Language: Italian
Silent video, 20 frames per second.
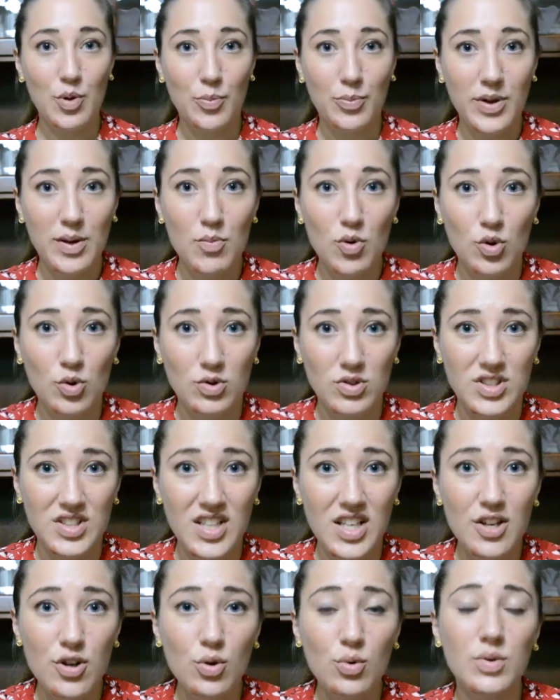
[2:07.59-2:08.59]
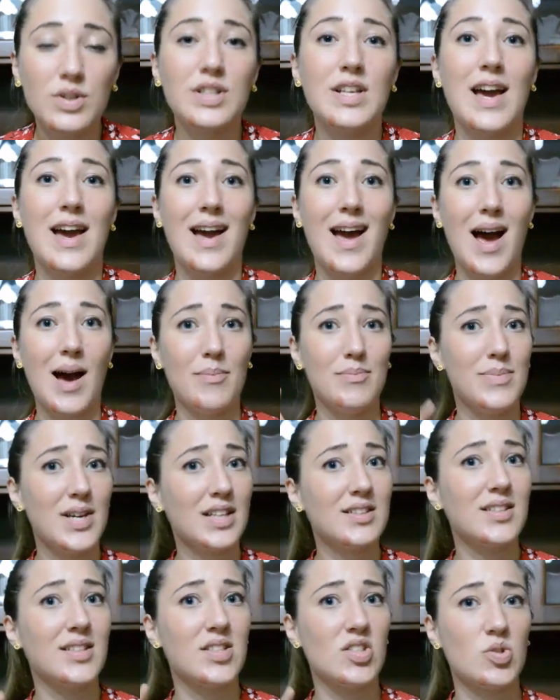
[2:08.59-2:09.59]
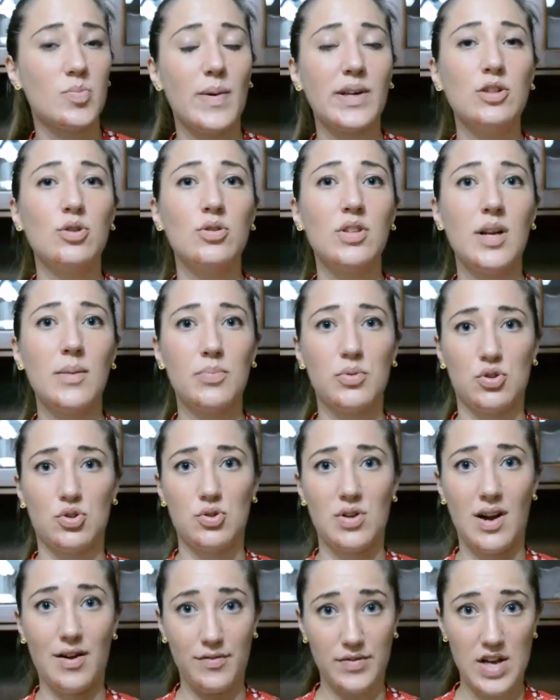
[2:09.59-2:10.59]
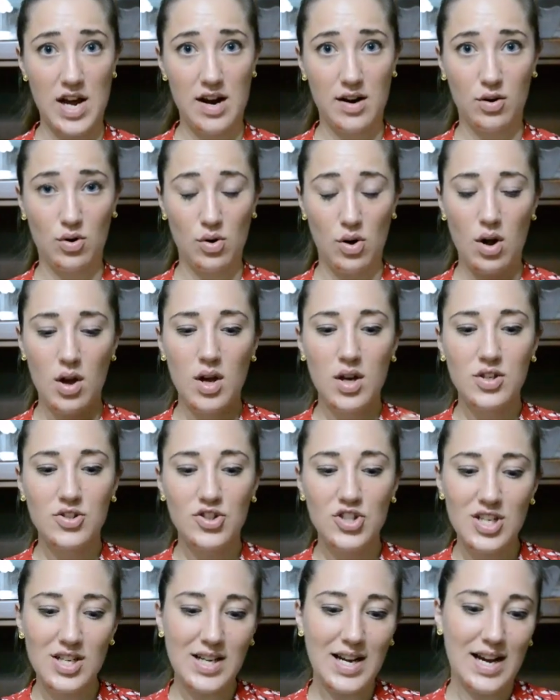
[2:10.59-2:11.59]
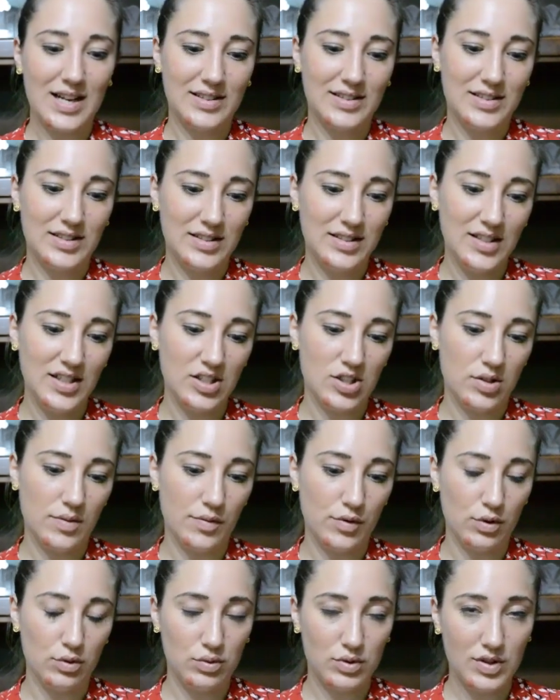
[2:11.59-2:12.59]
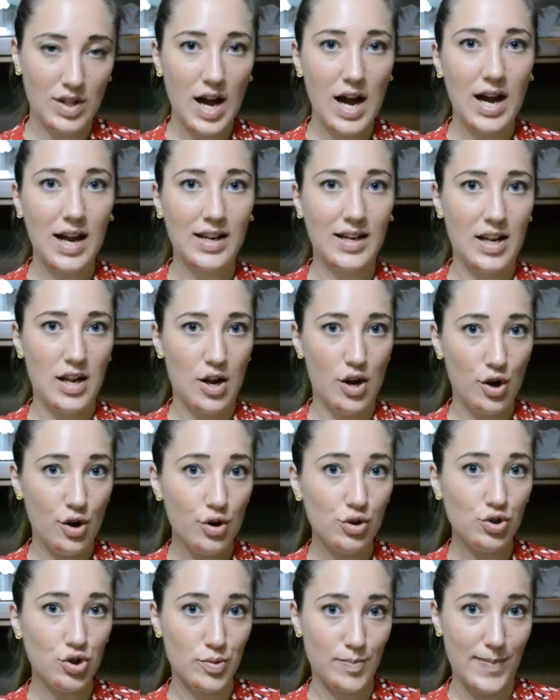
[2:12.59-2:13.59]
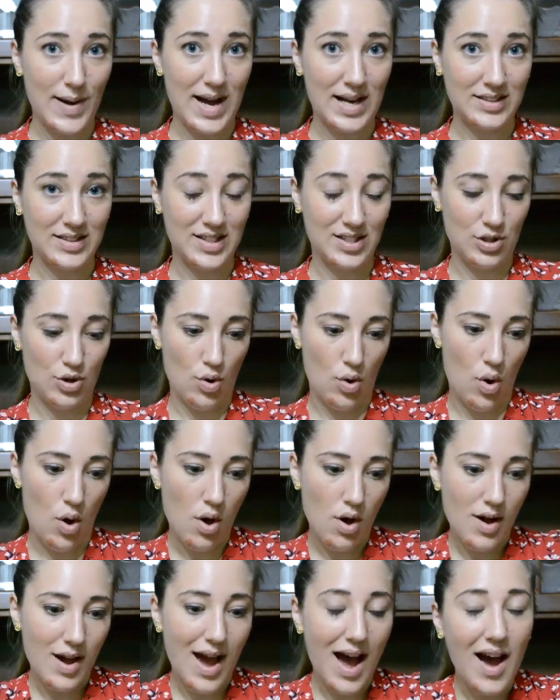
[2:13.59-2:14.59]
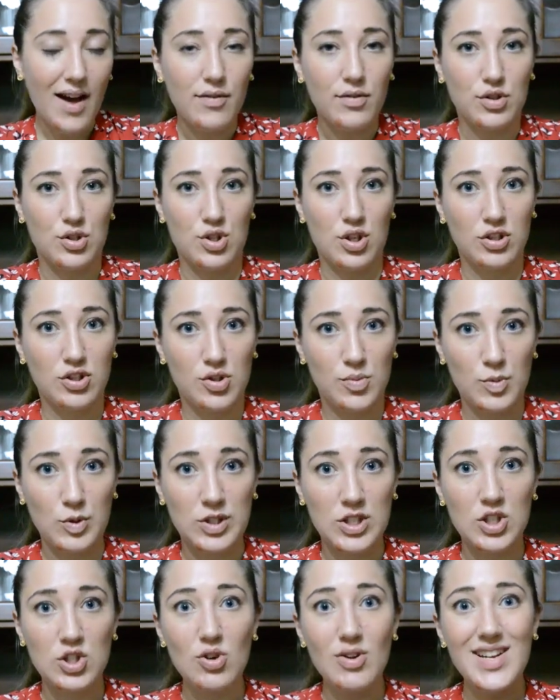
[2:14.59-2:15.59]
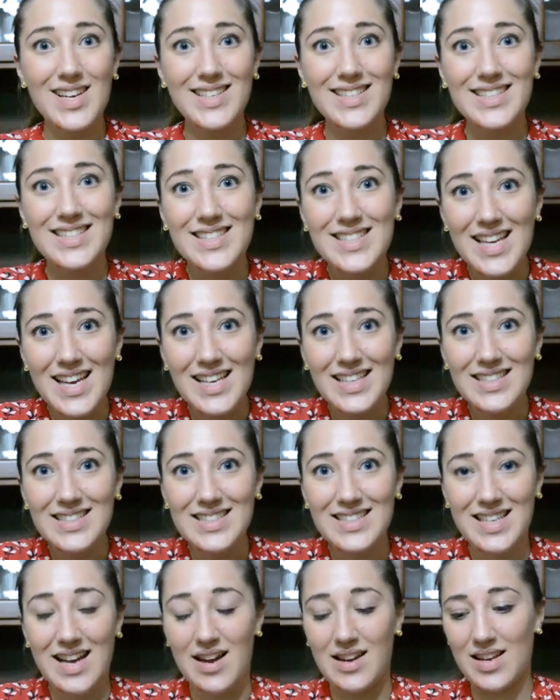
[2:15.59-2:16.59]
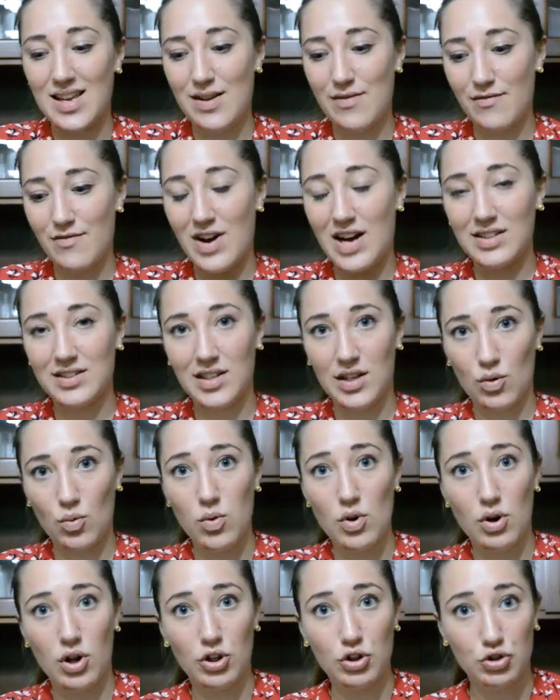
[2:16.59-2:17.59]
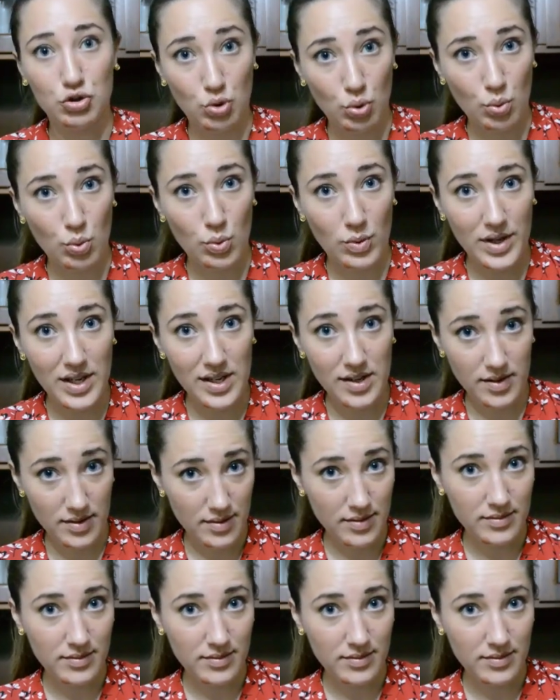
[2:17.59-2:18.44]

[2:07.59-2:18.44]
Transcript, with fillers: mio primo consiglio quindi è abbiate rispetto della persona a fianco, cercate di sfruttare lo spazio a vostra disposizione senza invadere quello altrui